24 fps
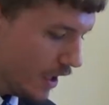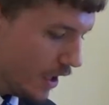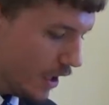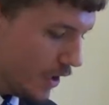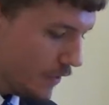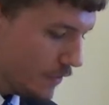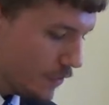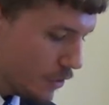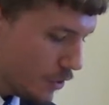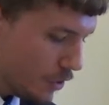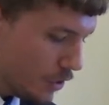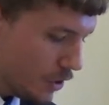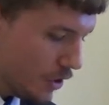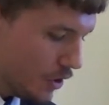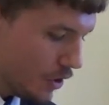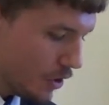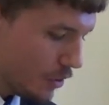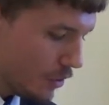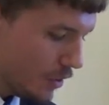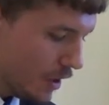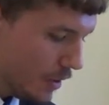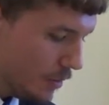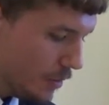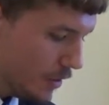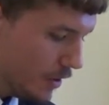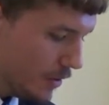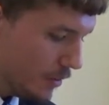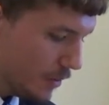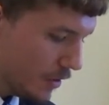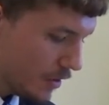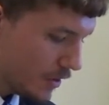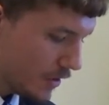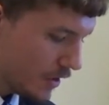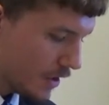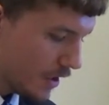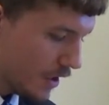i wrzuci do głębin
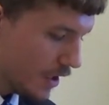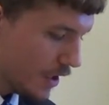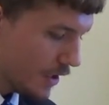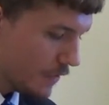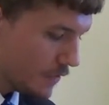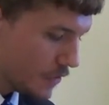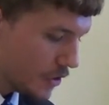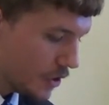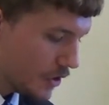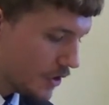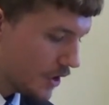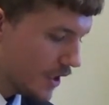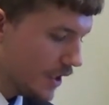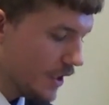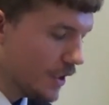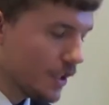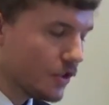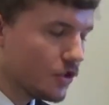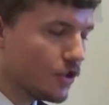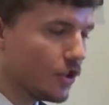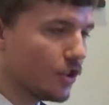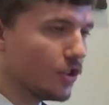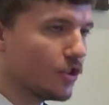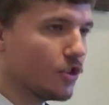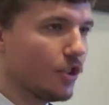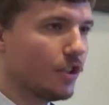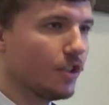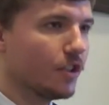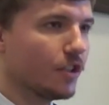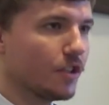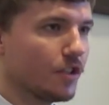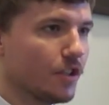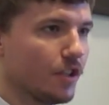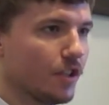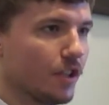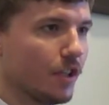morskich wszystkie nasze
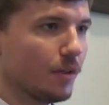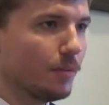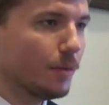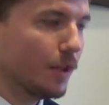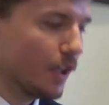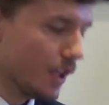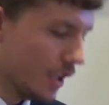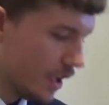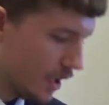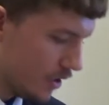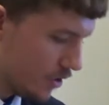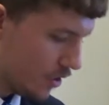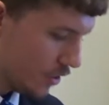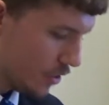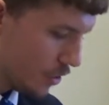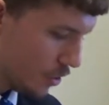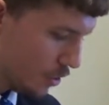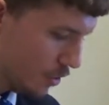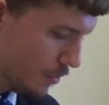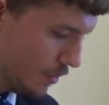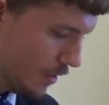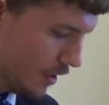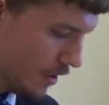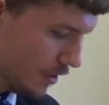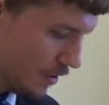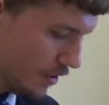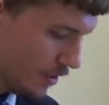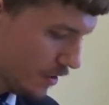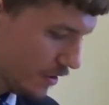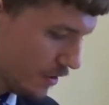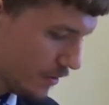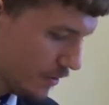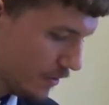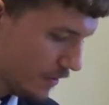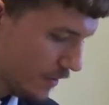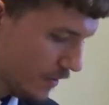grzechy. Księga Michała 7
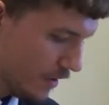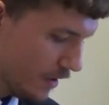rozdział.